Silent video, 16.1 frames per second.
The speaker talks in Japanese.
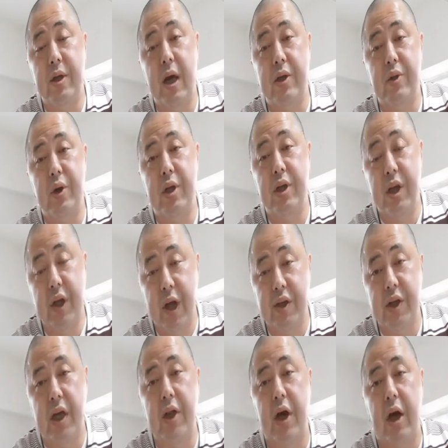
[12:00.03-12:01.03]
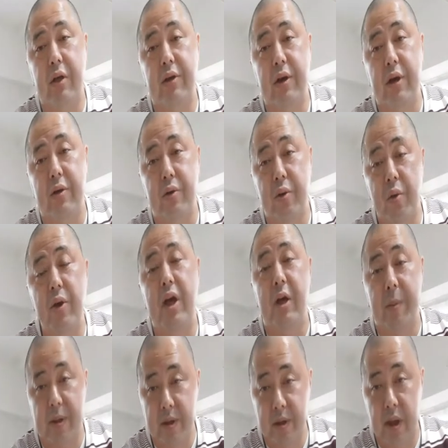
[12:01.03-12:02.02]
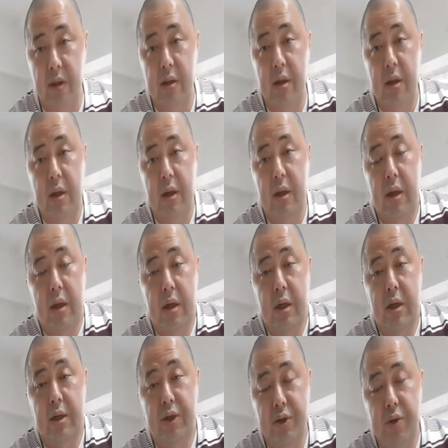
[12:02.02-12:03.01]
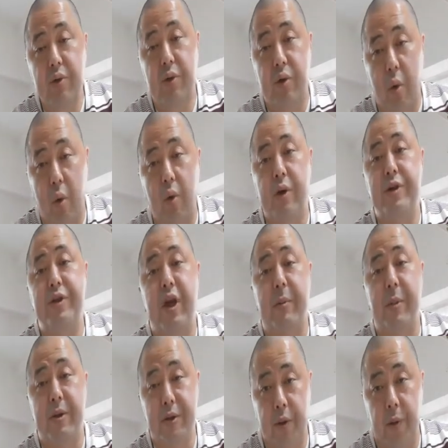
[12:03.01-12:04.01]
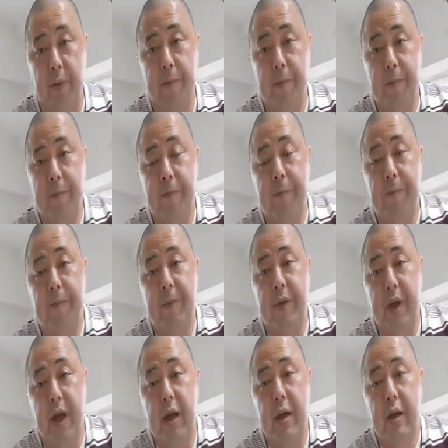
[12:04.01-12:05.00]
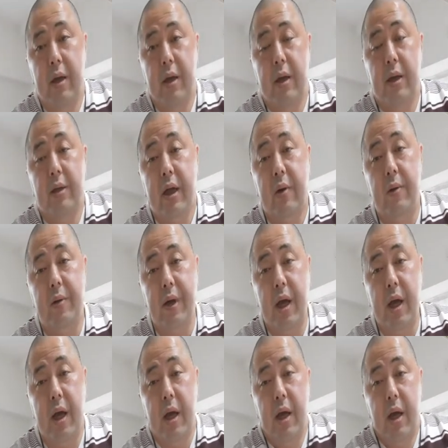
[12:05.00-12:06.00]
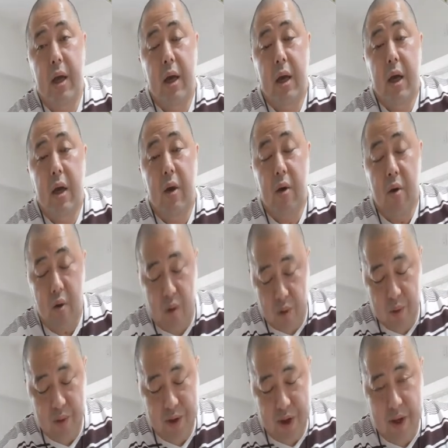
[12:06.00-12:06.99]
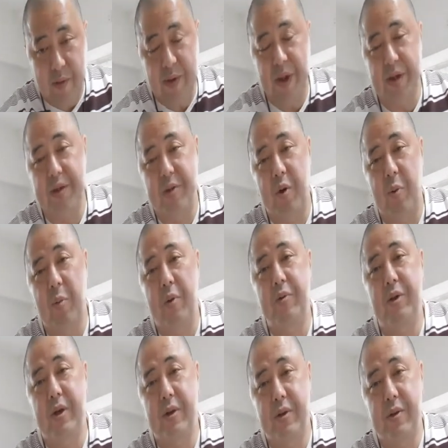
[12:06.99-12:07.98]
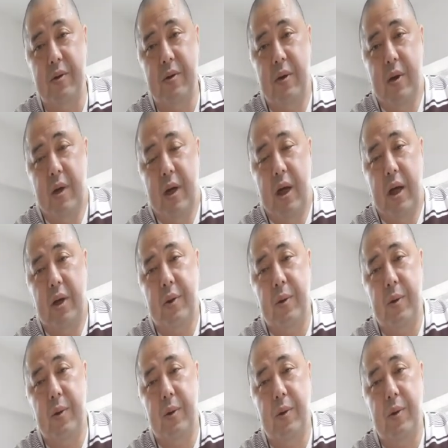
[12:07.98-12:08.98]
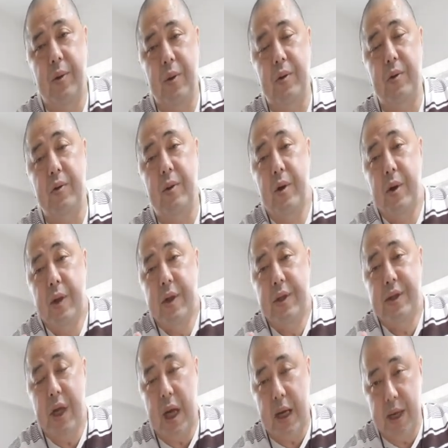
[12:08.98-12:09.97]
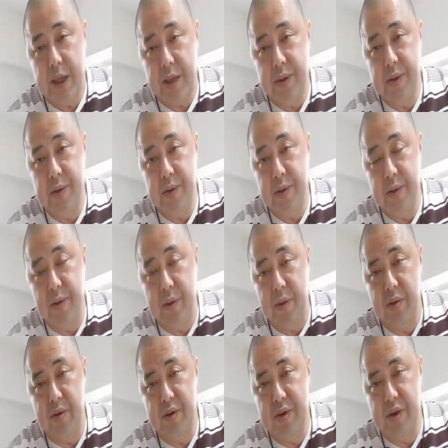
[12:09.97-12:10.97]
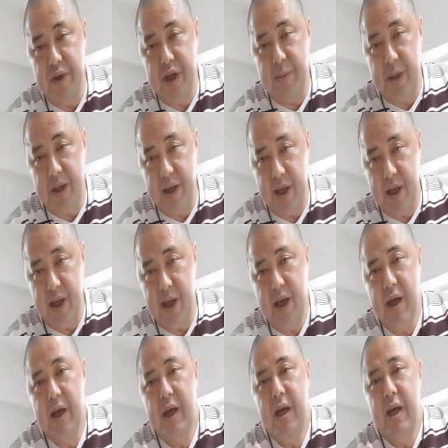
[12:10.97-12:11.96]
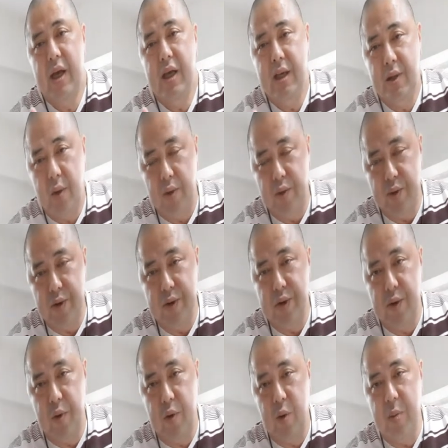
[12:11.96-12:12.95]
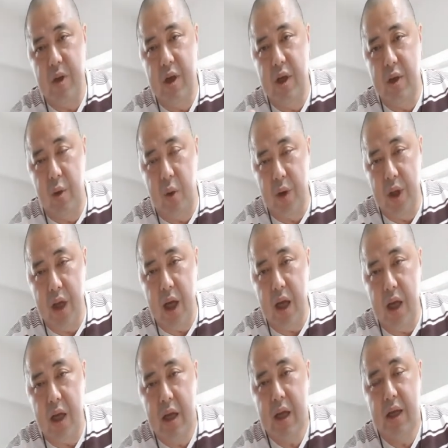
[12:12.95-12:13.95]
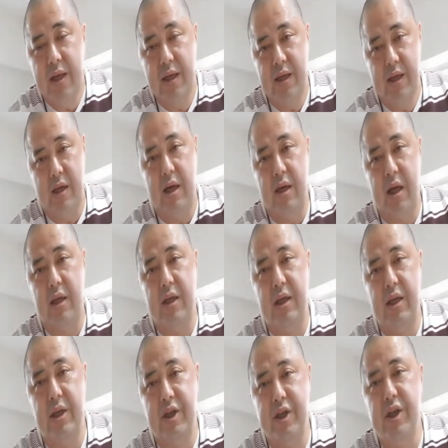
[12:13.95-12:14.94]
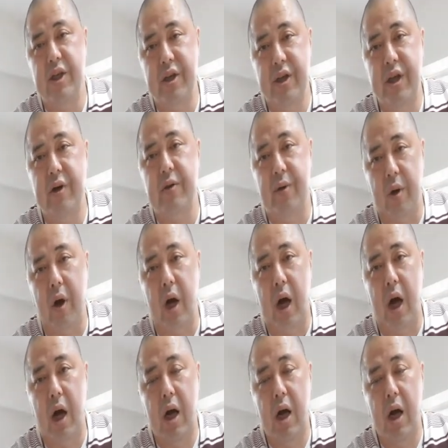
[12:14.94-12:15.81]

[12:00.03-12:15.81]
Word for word: がそれに気がつかなかったらどうなりますか中毒を起こしちゃいますよ。ね。なので、このね、私思うんです。あの、よく魚の釣り場で、糸くずのゴミに鳥が引っかかって死んでいるとか、